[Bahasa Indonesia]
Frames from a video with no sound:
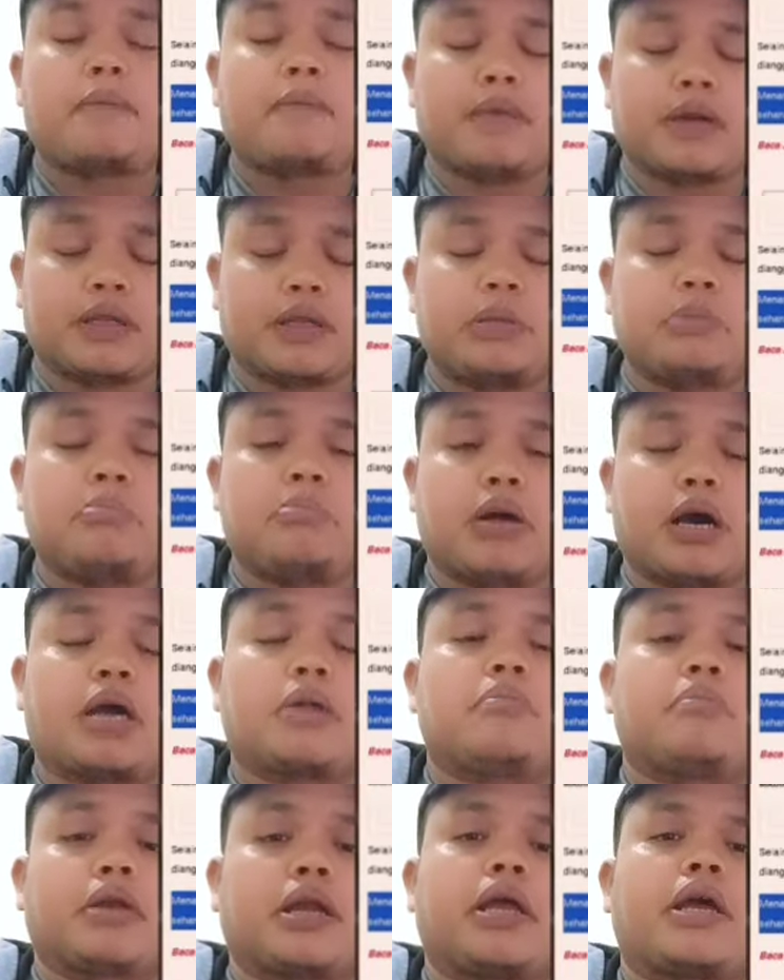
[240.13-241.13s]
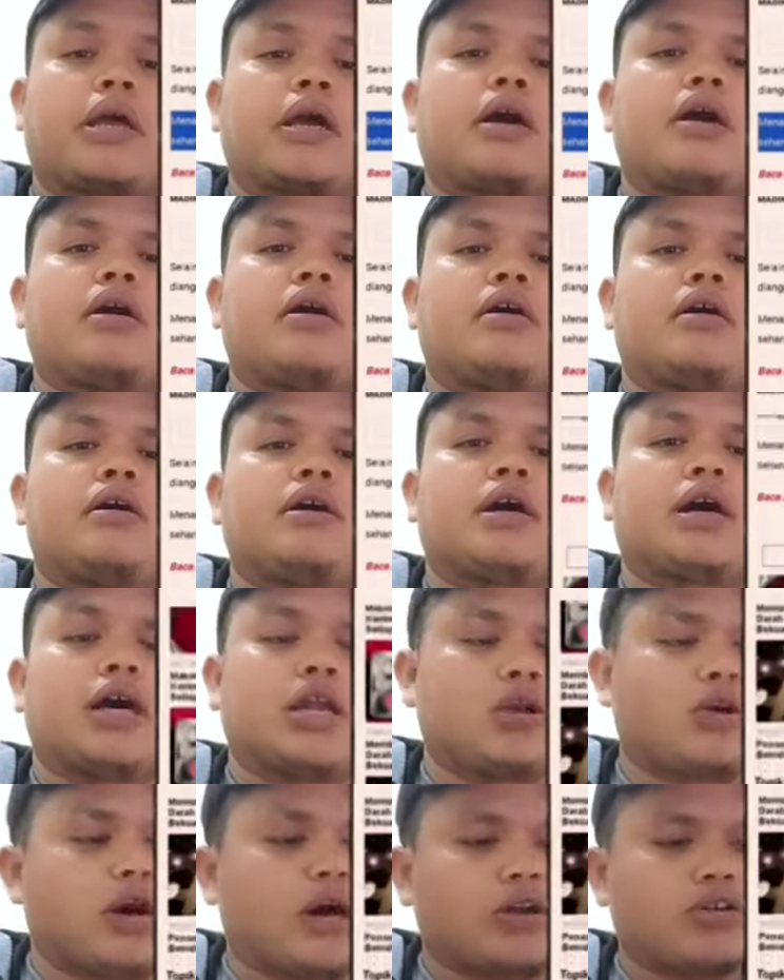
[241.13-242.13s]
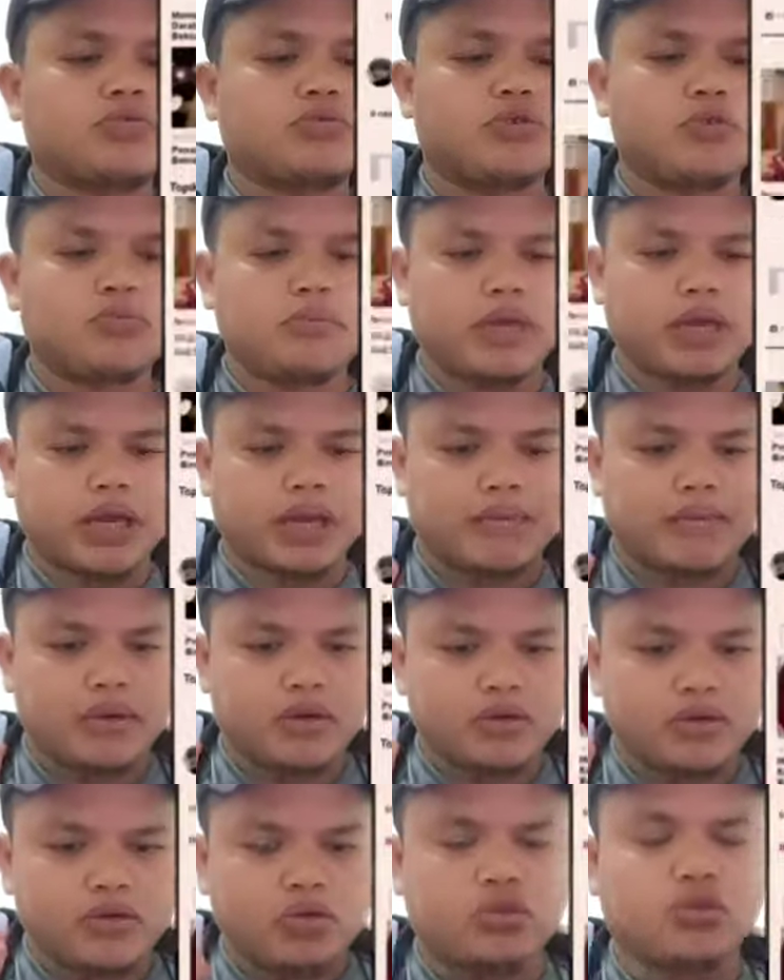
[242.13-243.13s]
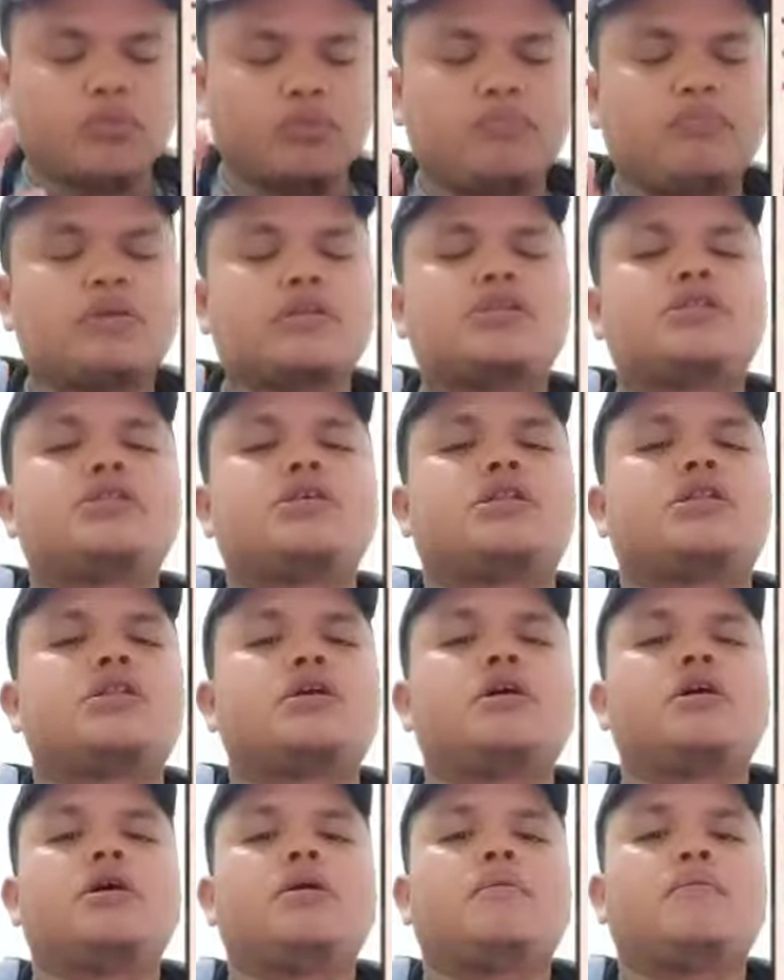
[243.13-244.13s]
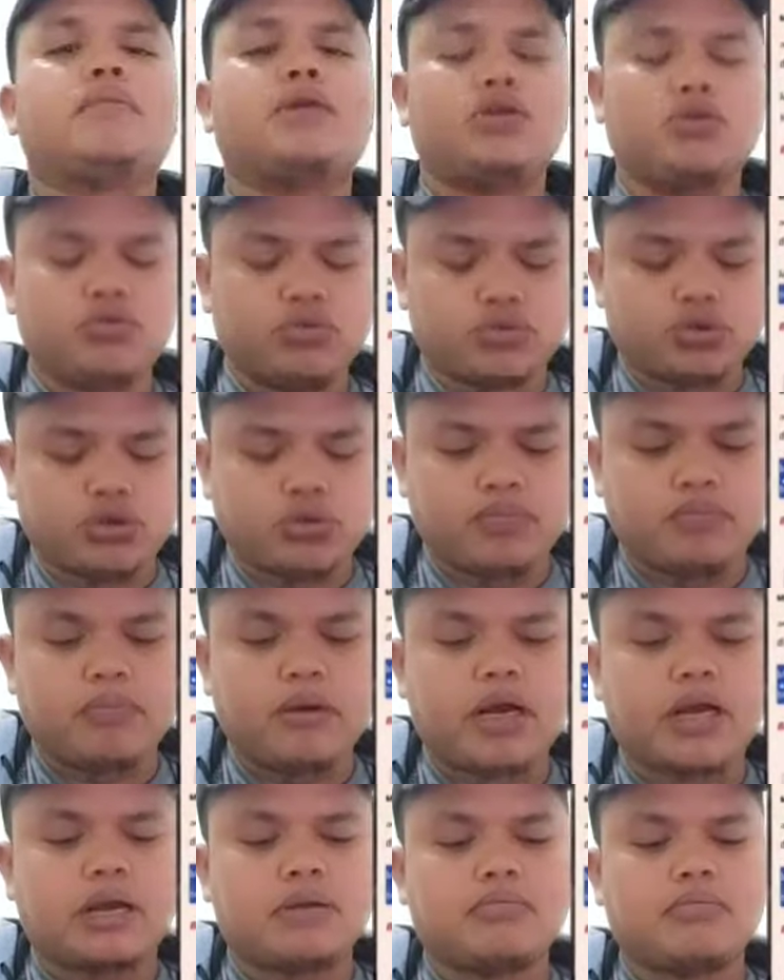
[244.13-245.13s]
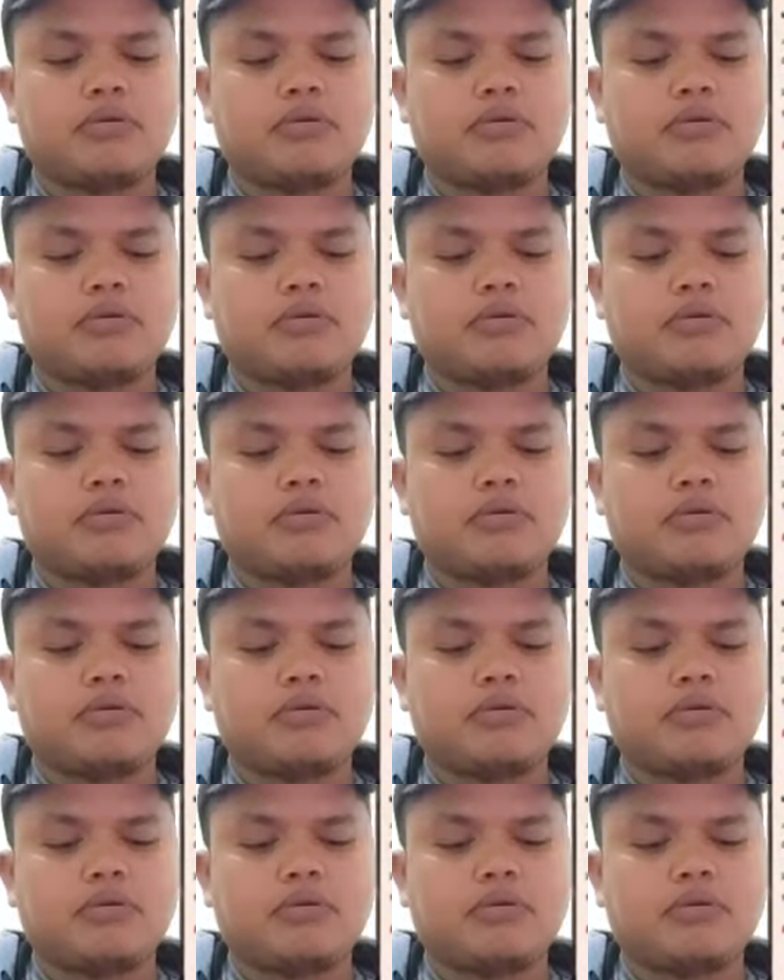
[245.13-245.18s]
kebebasan untuk berpakaian. Ya, menurut teman-teman gimana ya kebebasan berpakaian ini?